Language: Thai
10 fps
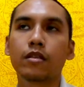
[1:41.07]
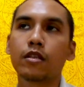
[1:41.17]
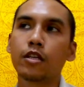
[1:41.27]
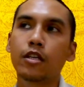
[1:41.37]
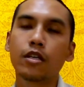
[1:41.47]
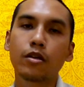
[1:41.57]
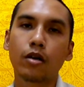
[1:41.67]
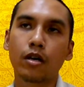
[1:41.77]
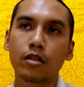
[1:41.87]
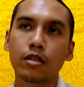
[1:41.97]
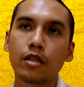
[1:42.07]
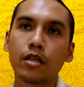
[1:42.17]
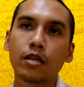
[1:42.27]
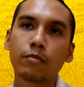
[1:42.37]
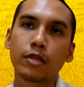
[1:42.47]
ทีนี้ก่อนจะ
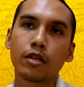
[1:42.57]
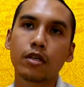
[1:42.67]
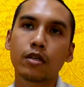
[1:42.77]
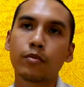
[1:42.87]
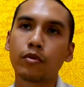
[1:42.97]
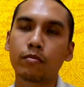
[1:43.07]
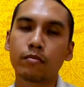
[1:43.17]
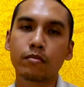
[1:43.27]
เริ่มก็เดี๋ยวผม